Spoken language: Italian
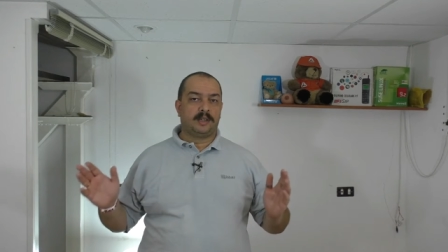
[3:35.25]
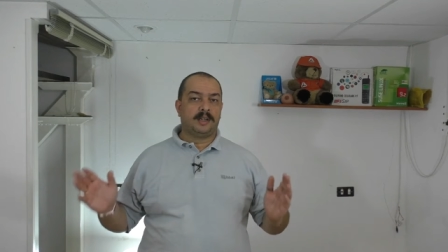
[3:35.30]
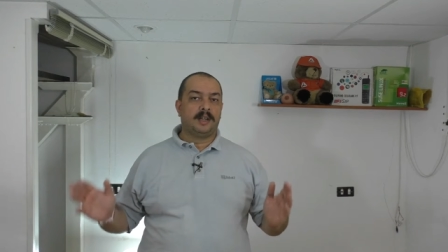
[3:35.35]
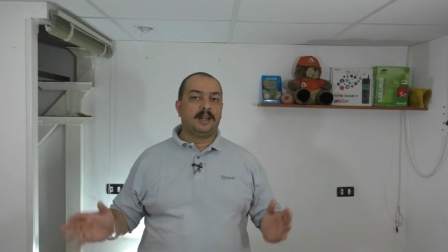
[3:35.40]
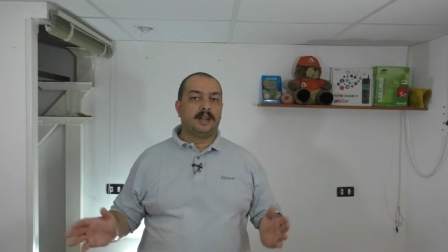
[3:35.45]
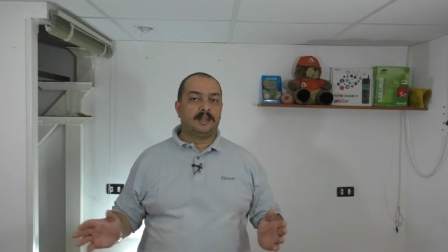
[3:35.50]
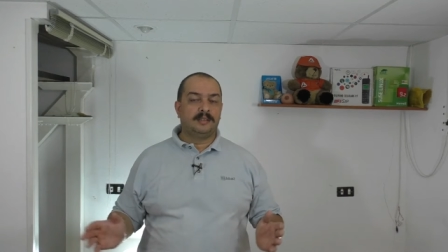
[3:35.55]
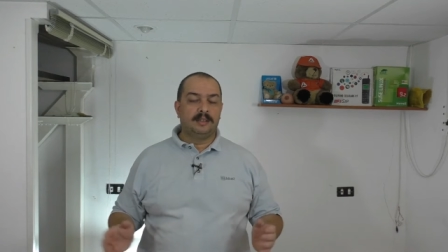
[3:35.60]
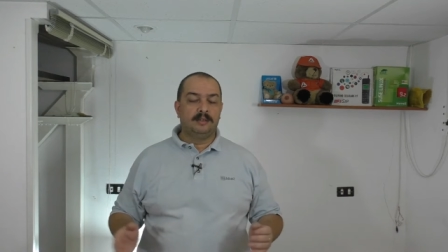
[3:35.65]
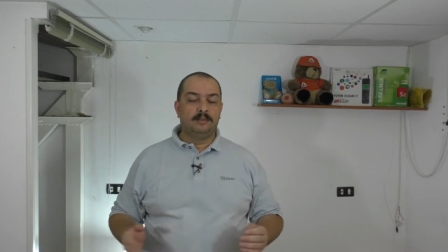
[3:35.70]

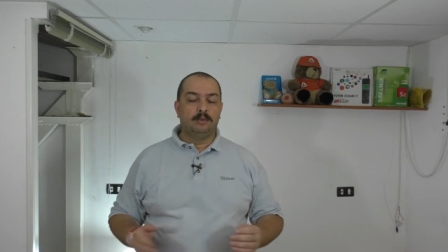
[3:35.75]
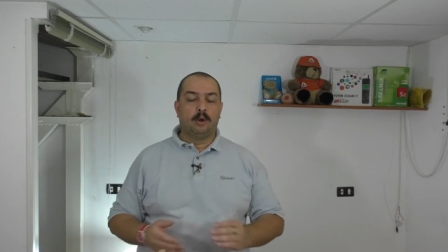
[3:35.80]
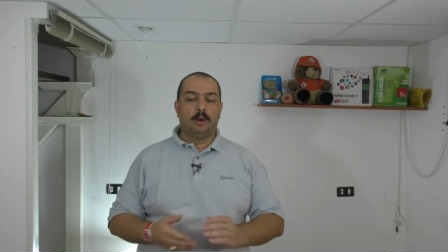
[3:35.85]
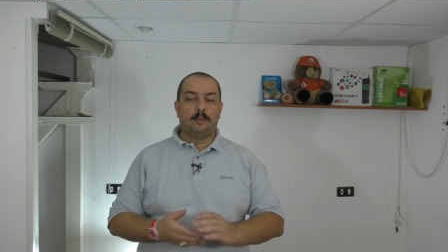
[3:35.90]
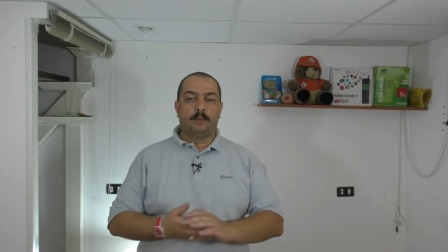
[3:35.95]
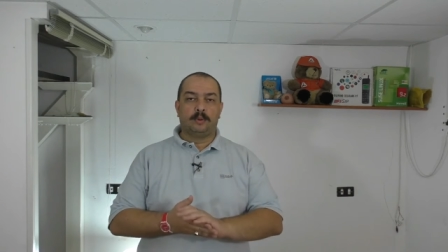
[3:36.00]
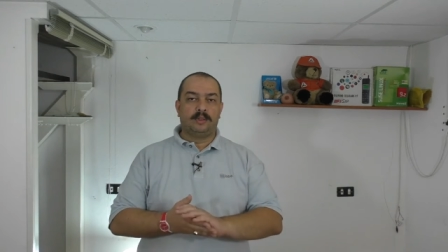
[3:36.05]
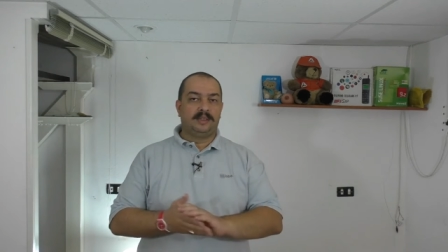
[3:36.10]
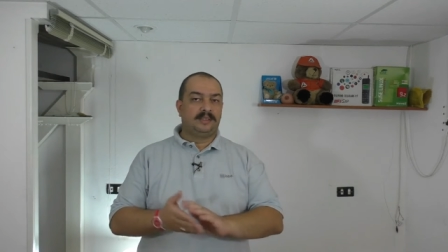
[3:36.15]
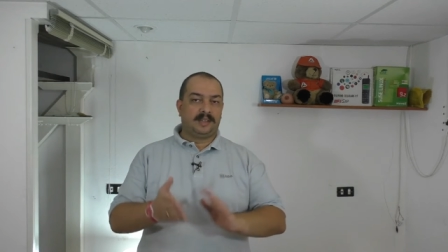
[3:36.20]
nella
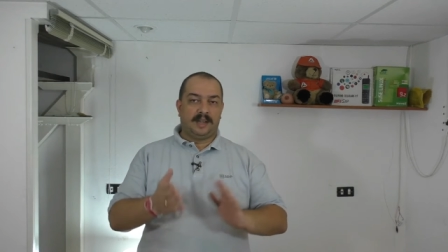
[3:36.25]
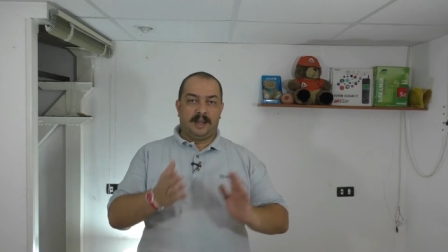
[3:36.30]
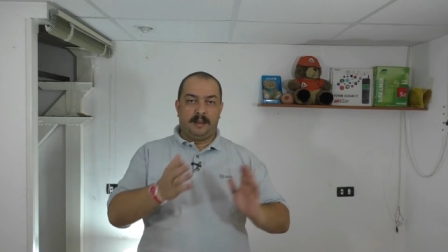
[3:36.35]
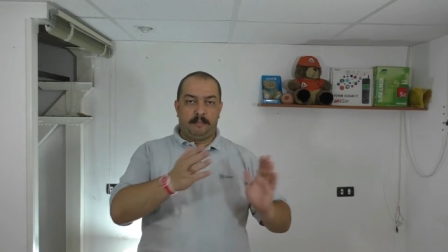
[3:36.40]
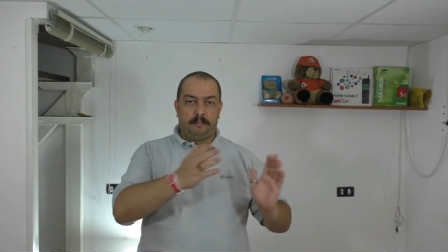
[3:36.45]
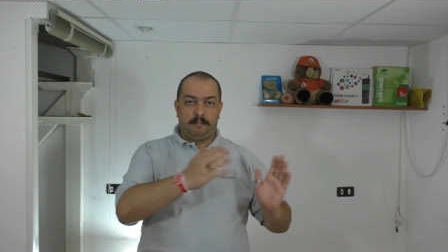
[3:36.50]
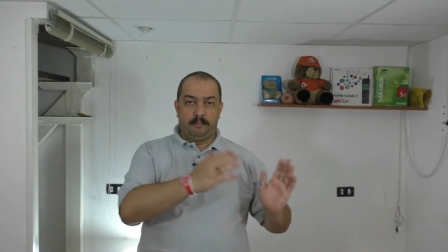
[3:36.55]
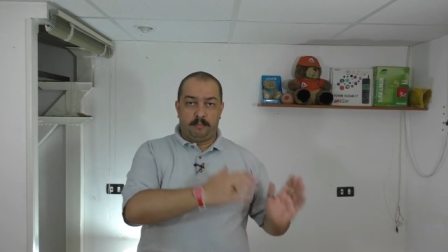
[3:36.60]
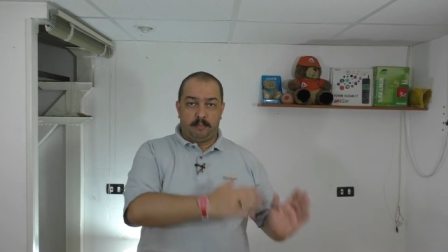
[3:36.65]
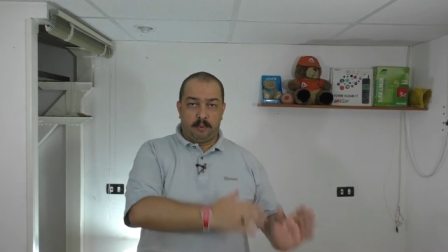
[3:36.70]
tendopoli, tra
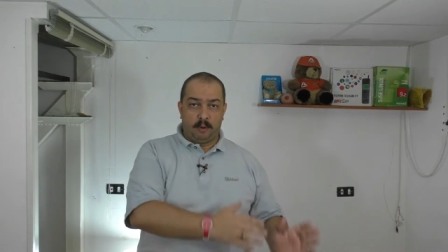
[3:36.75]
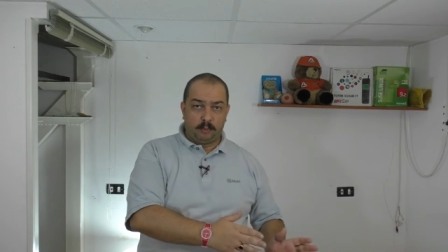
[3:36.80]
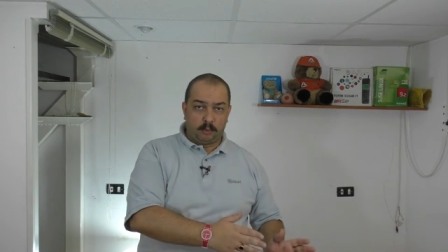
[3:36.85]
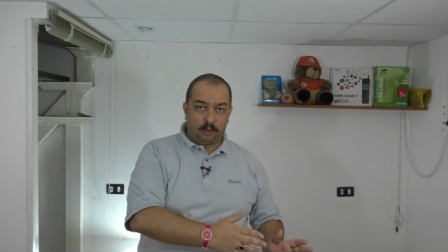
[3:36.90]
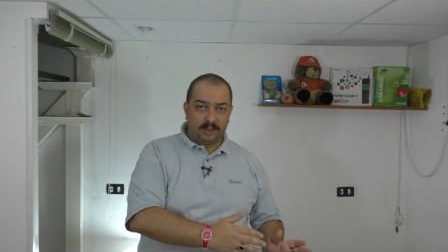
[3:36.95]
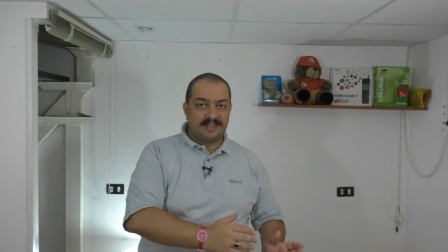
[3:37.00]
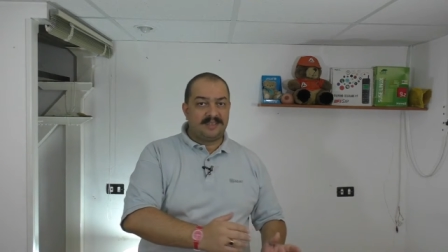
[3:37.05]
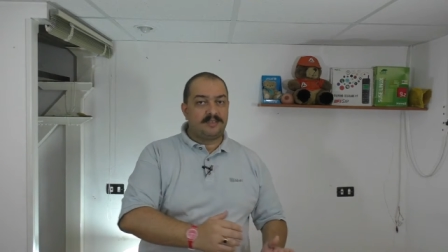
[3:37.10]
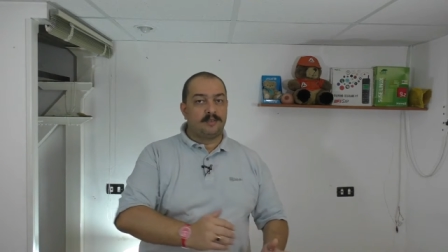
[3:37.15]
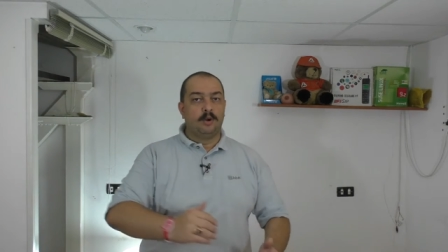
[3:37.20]

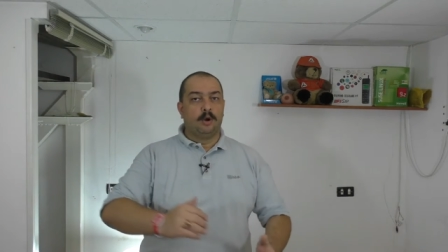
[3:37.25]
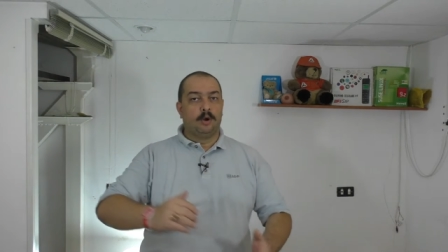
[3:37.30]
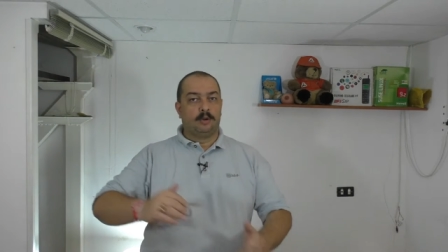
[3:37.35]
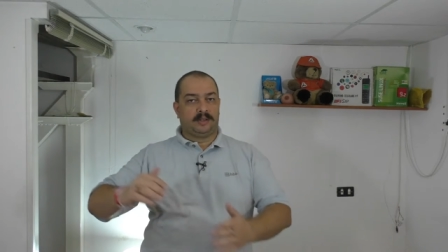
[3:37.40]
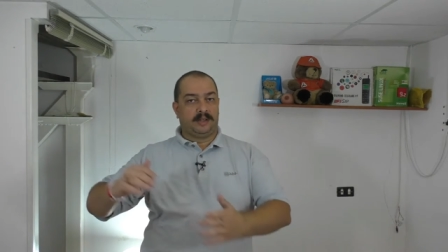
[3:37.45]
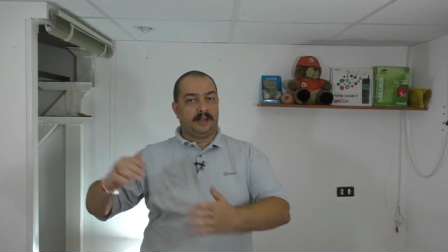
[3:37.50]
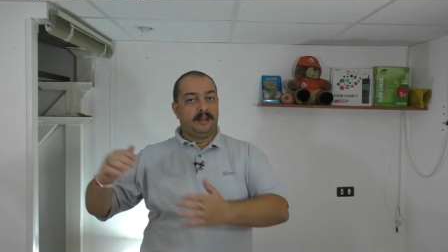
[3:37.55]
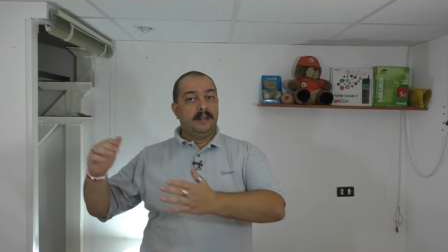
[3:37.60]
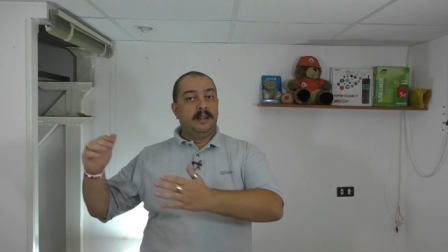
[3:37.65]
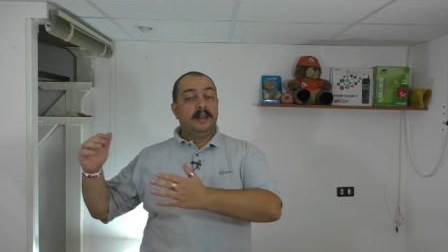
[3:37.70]
popolazione